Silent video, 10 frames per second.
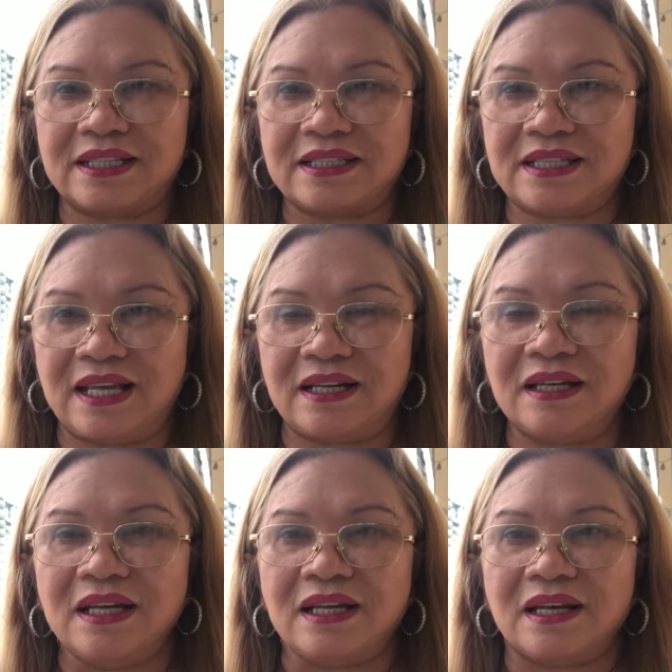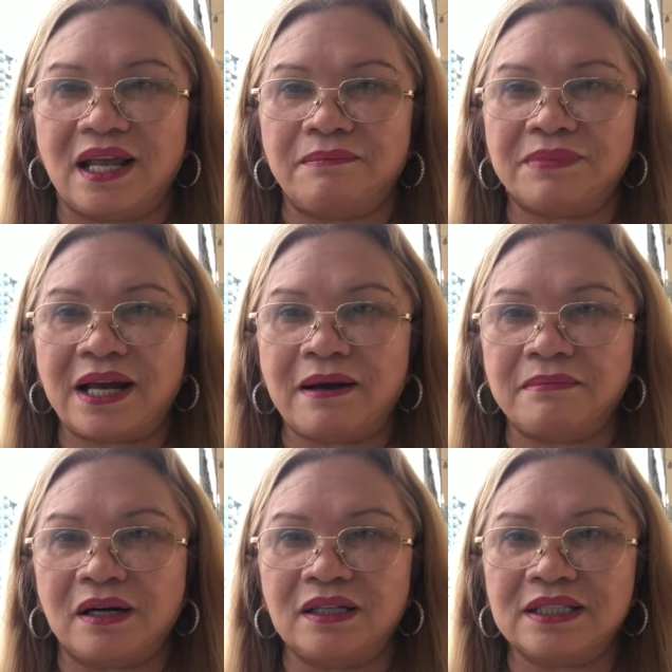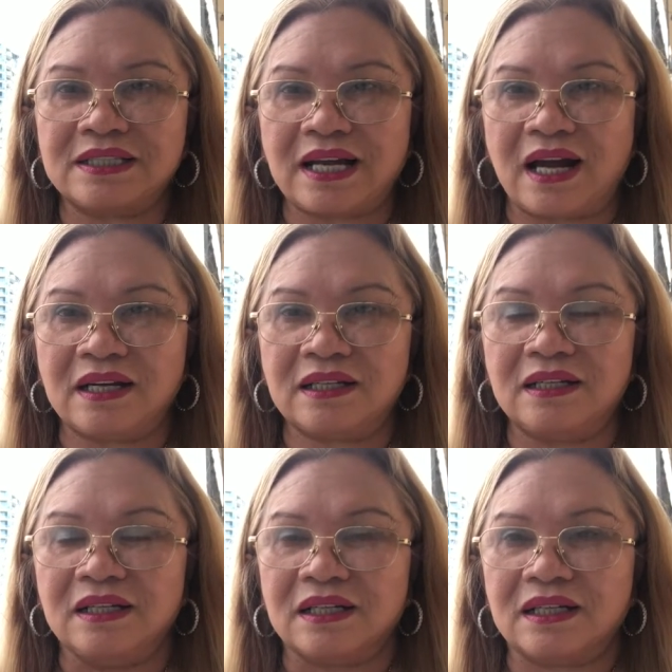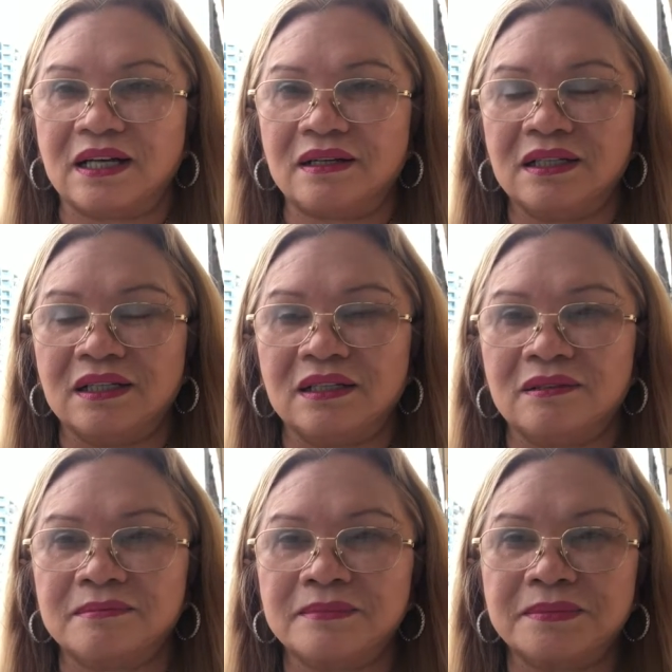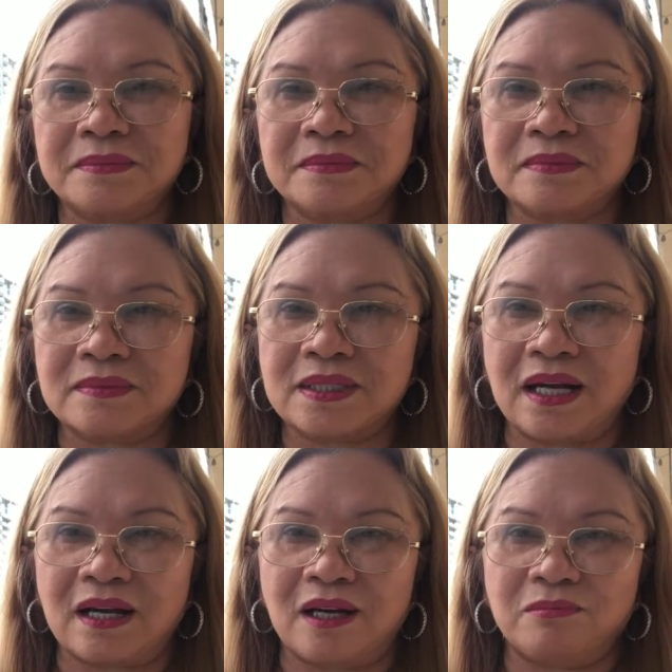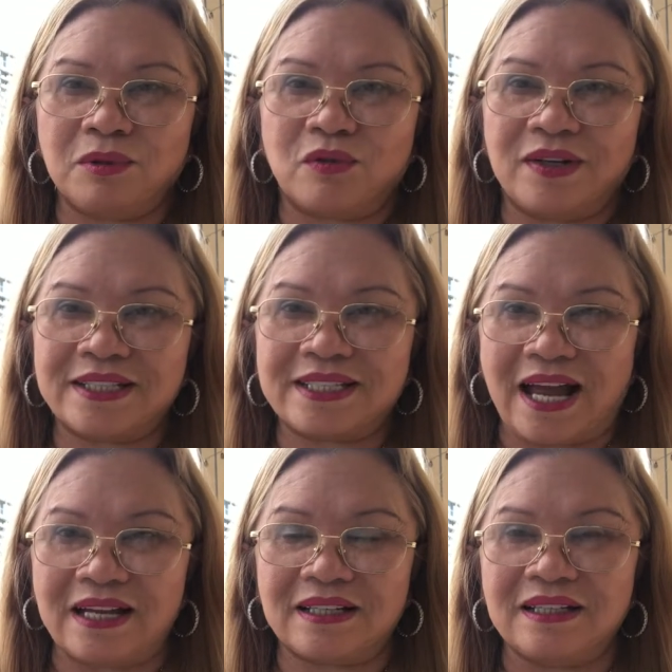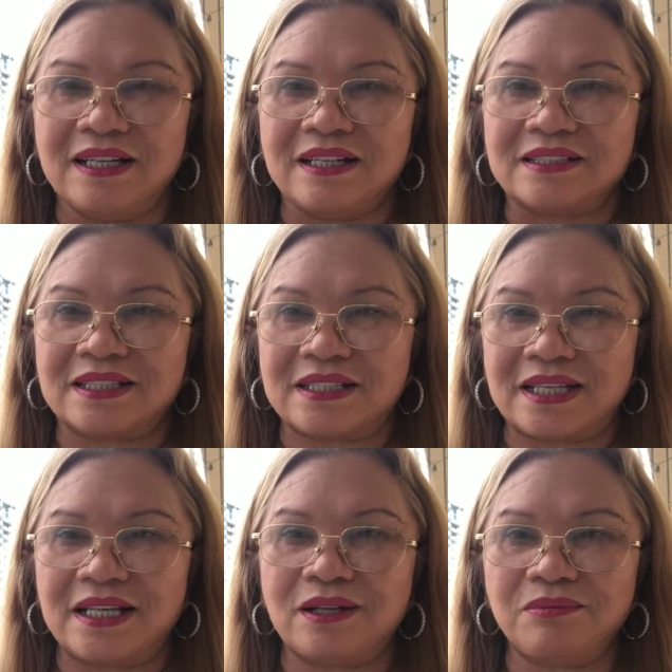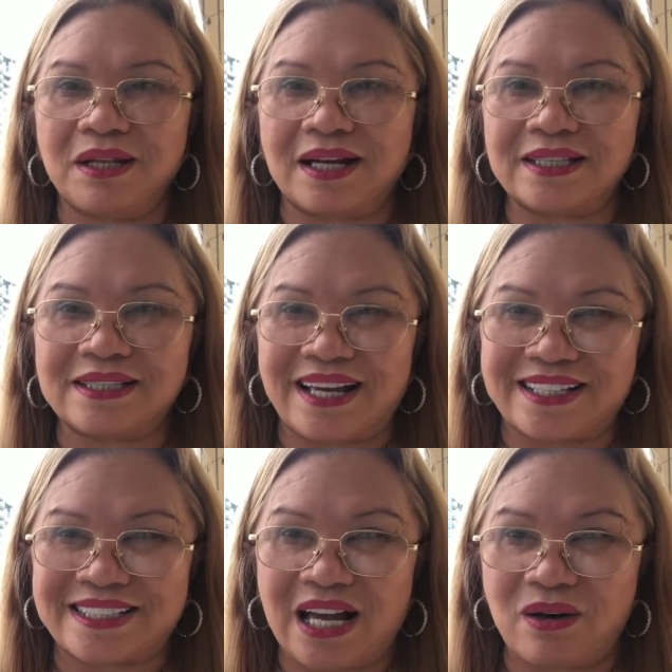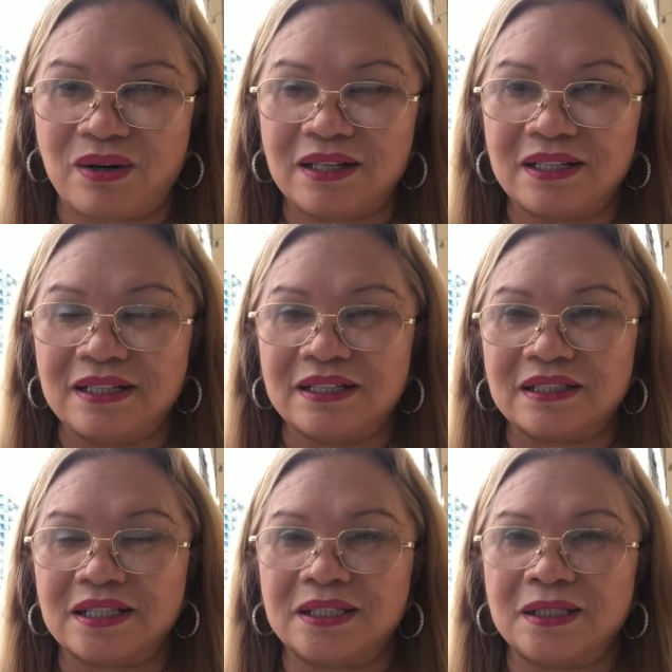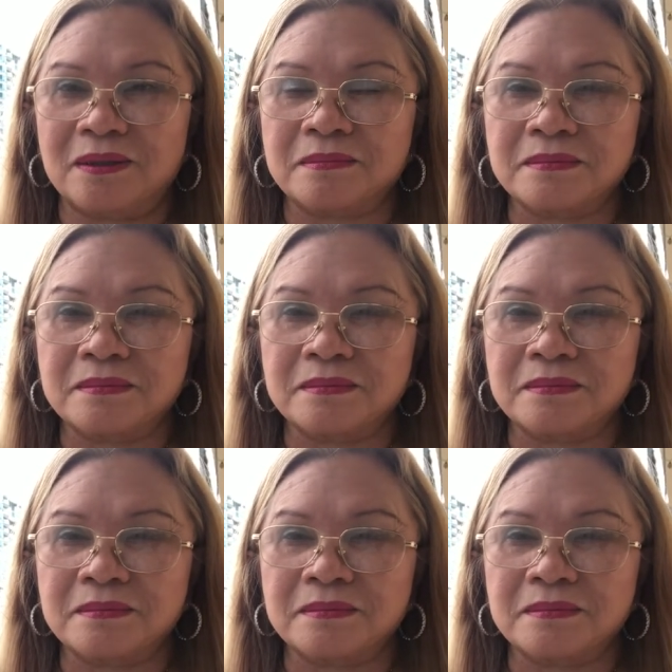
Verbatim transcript: là sạch sẽ nệm ra mới trắng khăn khăn lông đụng phải trắng sạch sẽ giống như là khách sạn sao á thì